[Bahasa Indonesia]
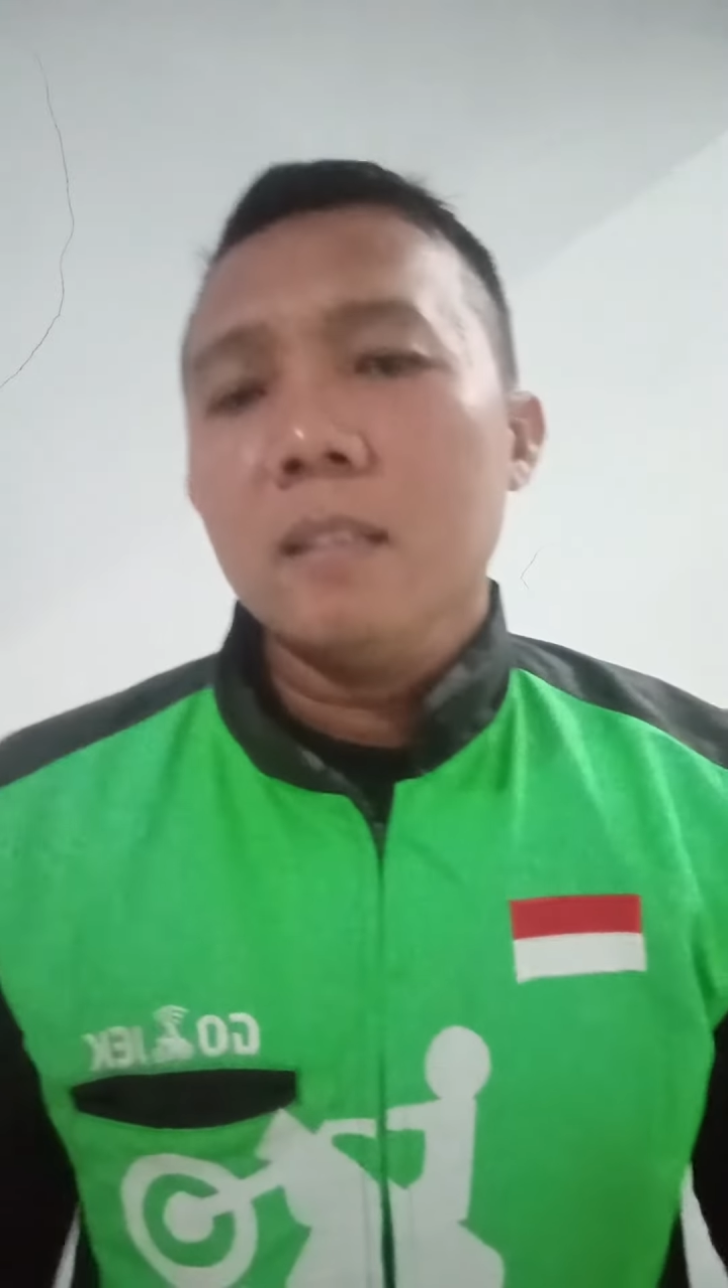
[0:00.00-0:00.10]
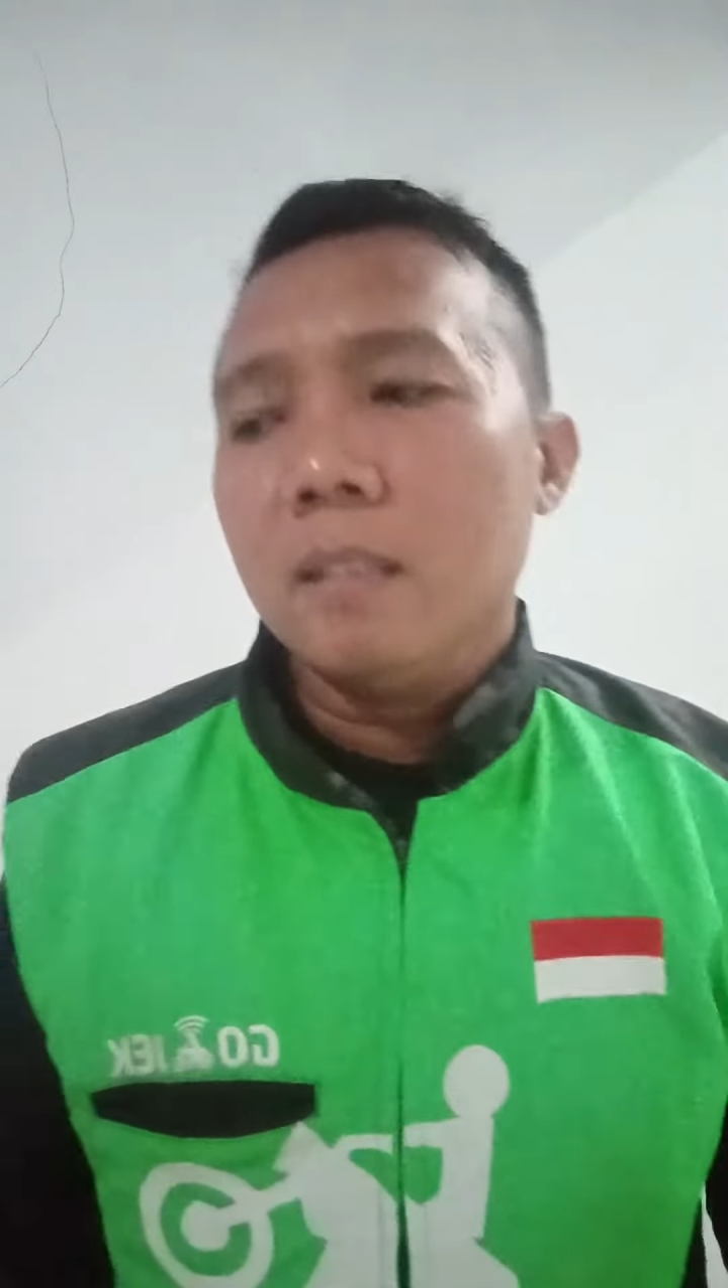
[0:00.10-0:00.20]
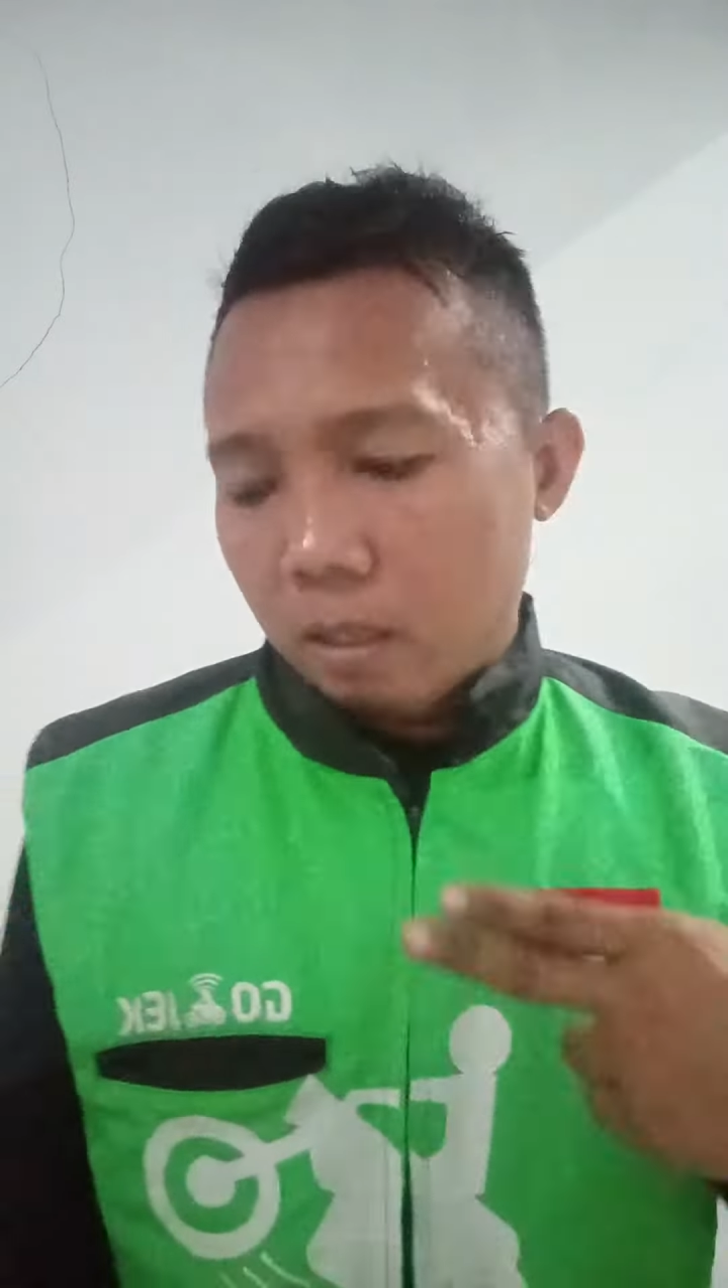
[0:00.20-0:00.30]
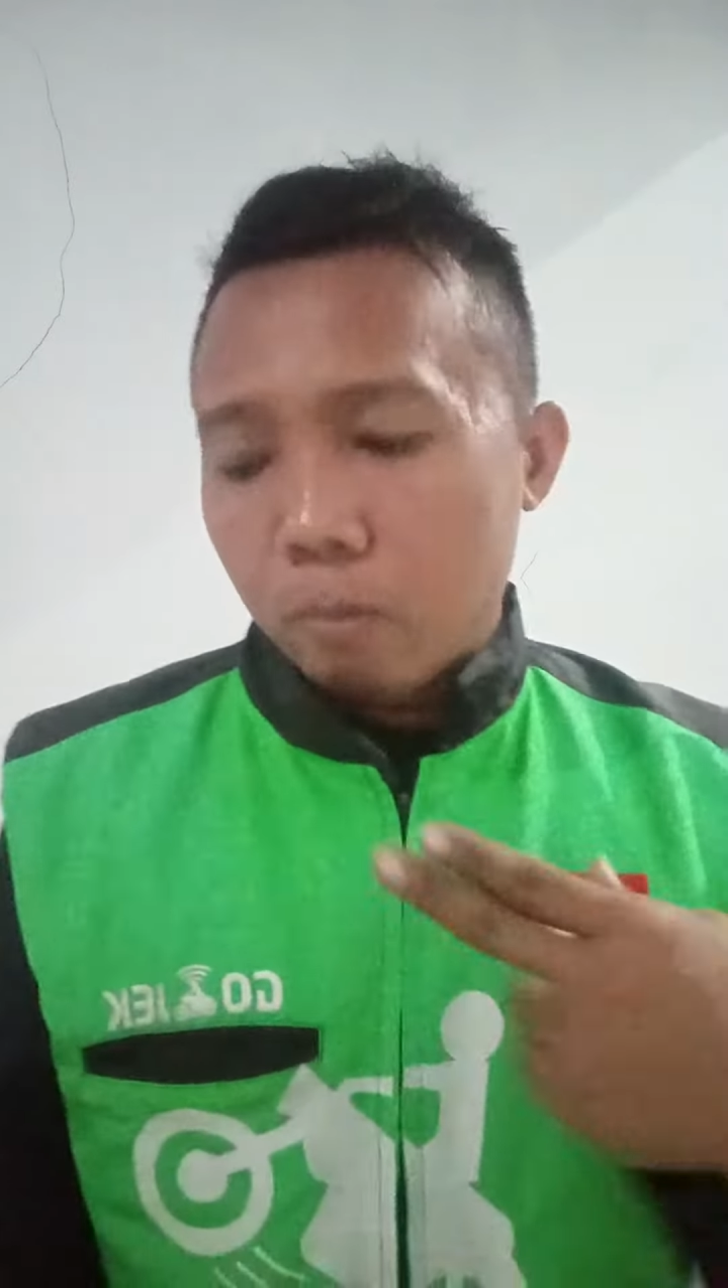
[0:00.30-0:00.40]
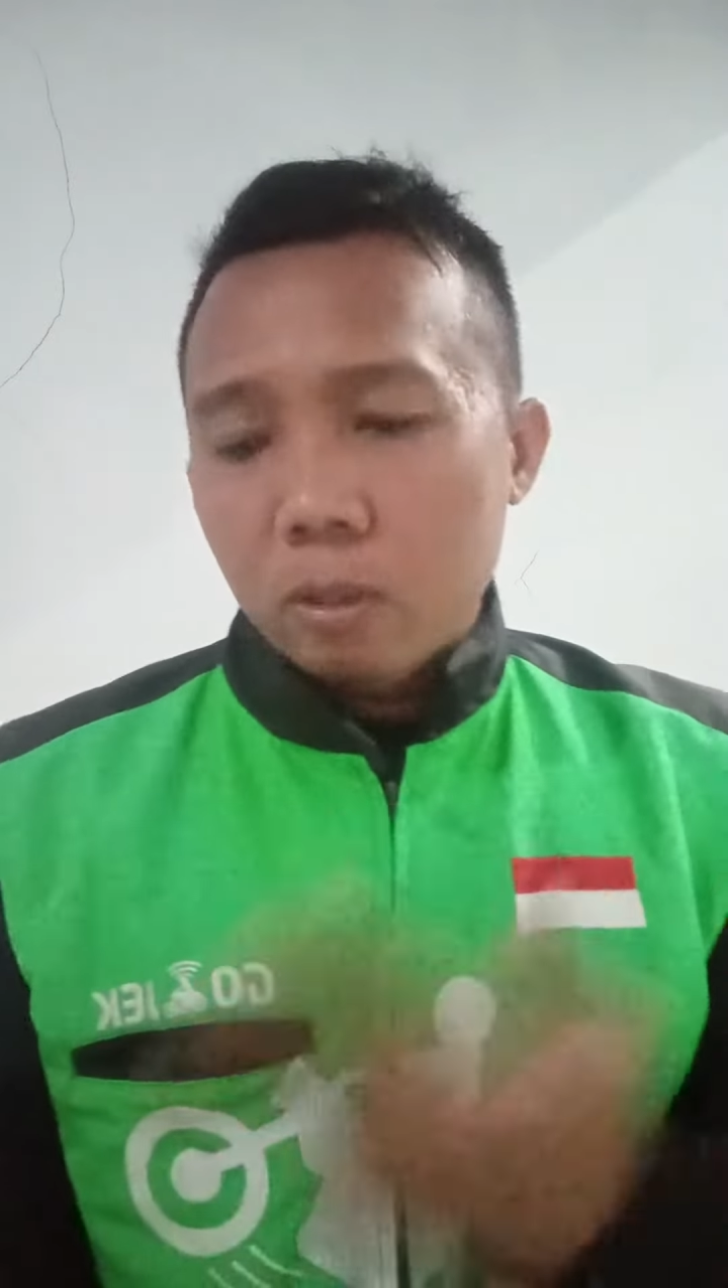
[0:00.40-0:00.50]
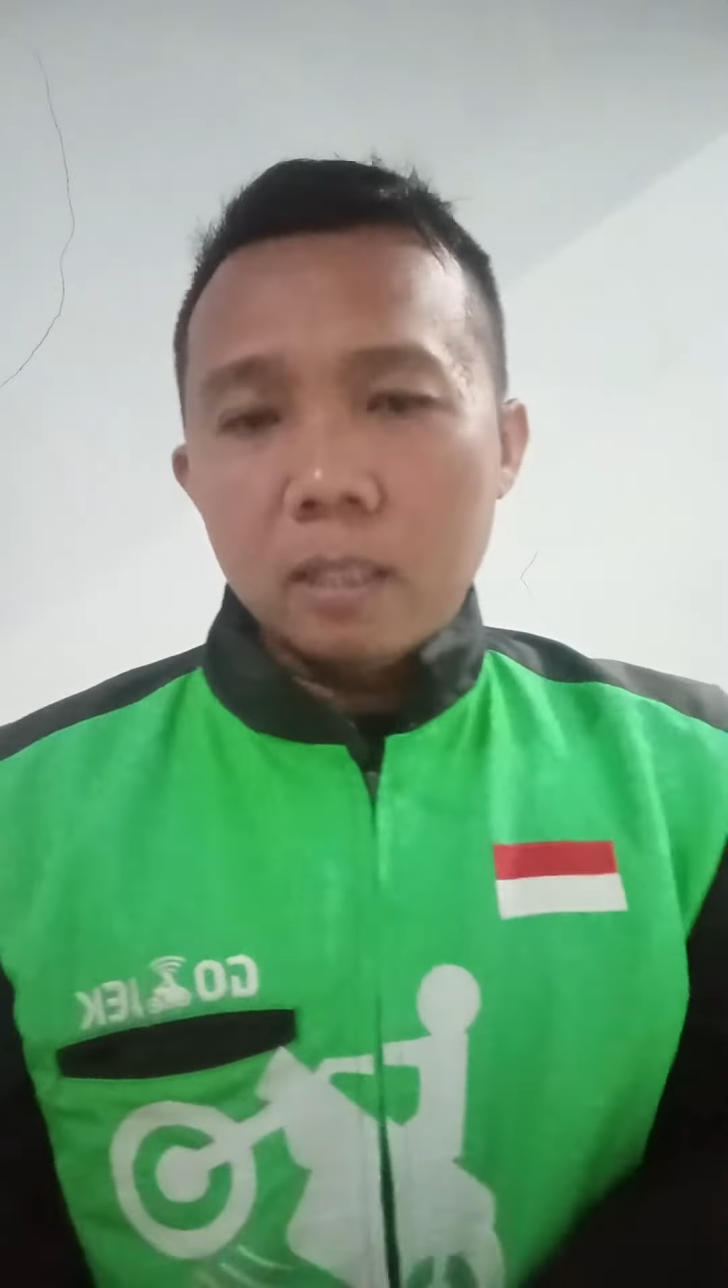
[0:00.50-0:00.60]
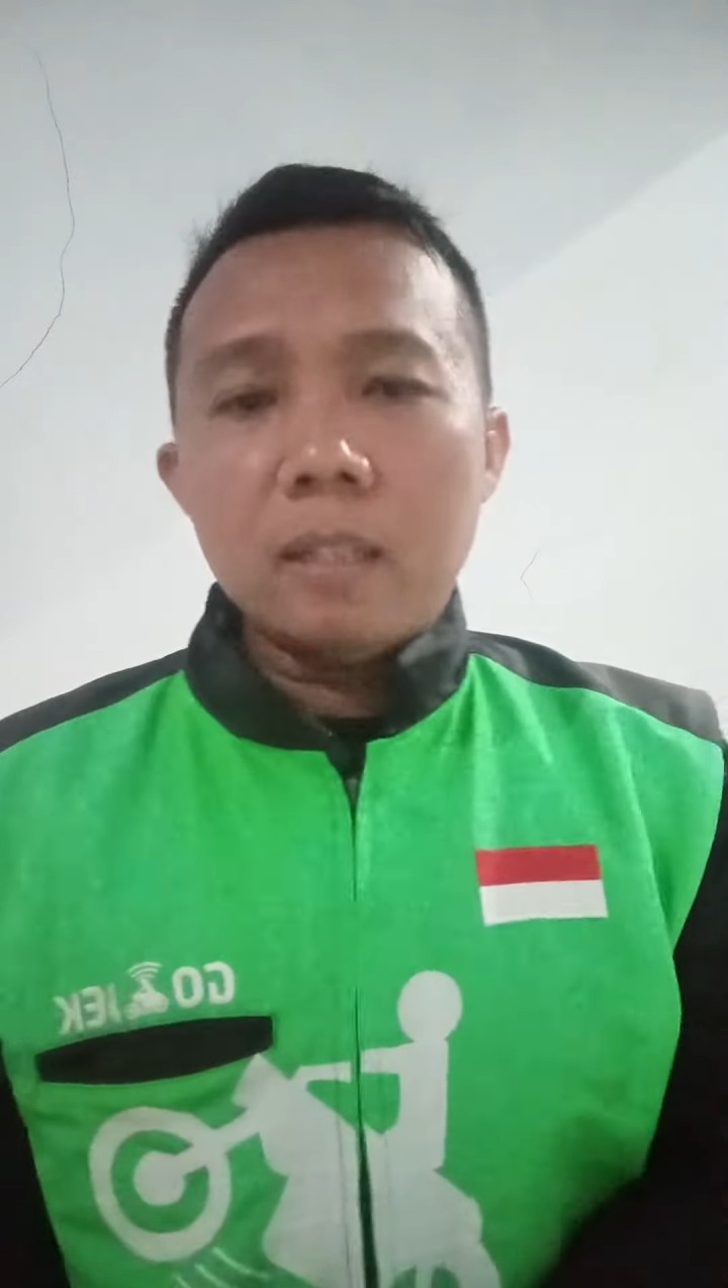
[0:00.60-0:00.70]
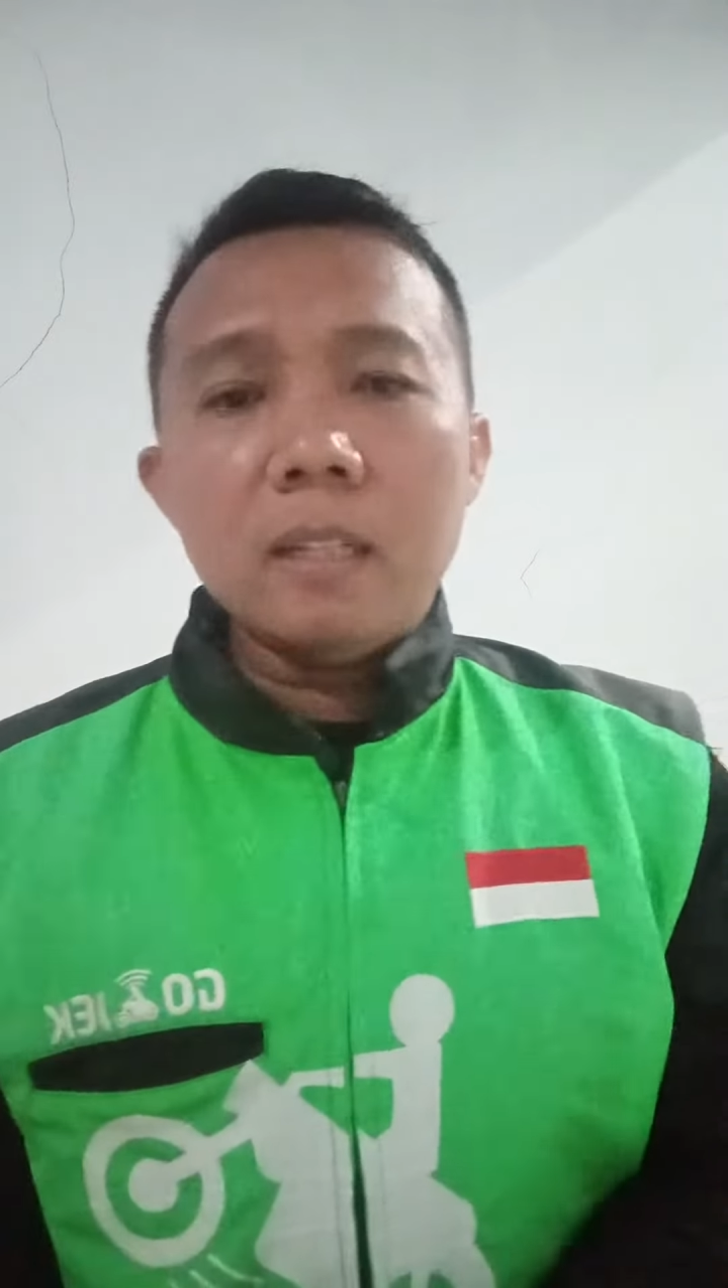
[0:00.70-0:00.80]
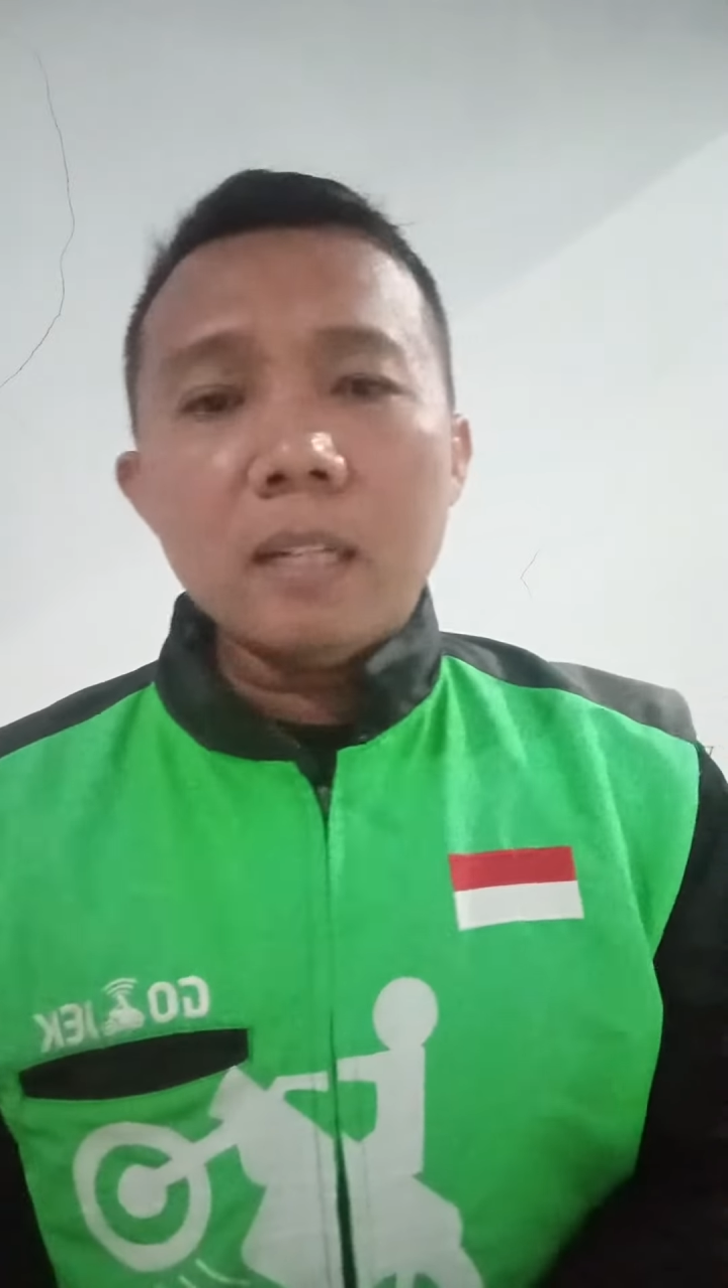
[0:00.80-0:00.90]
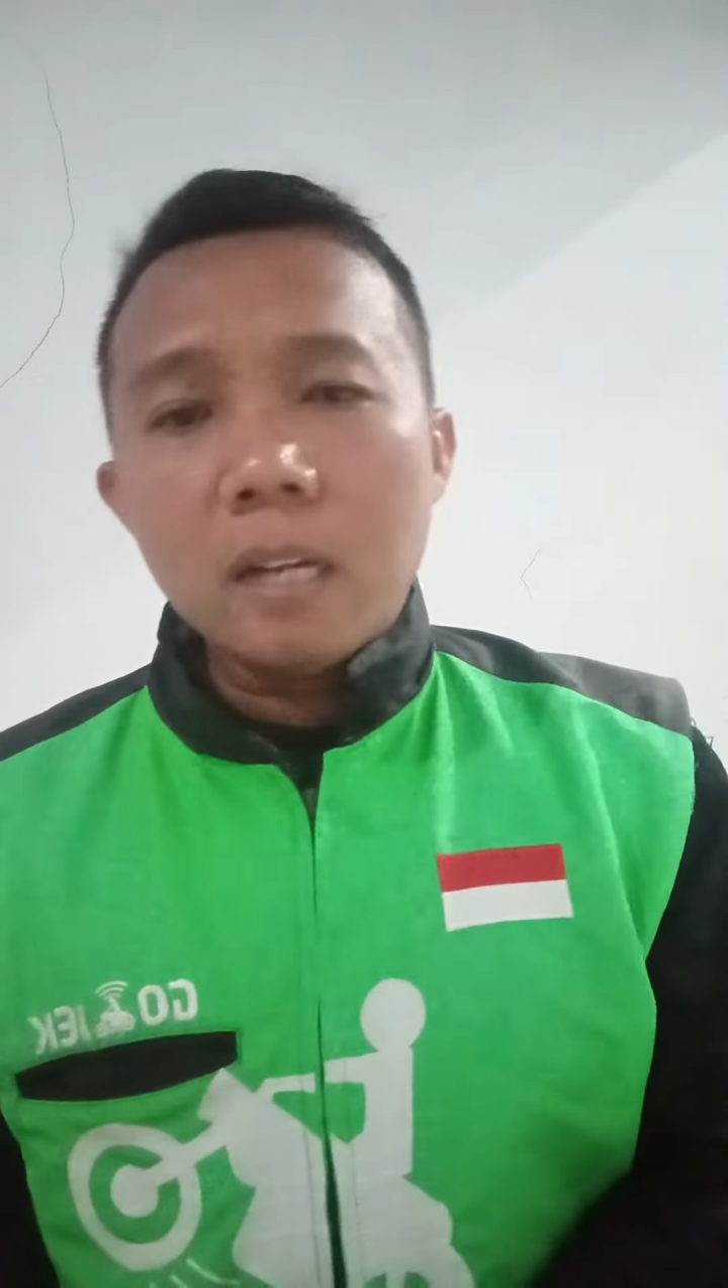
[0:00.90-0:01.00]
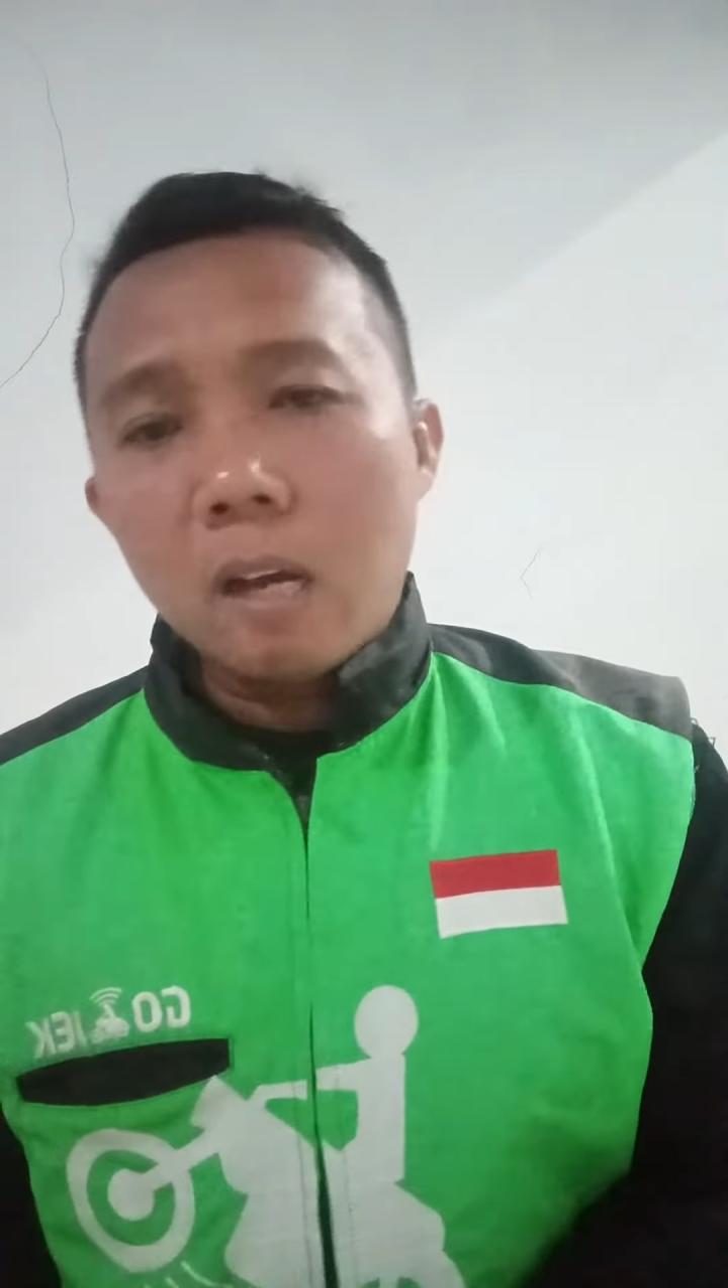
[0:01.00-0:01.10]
ibu ini yang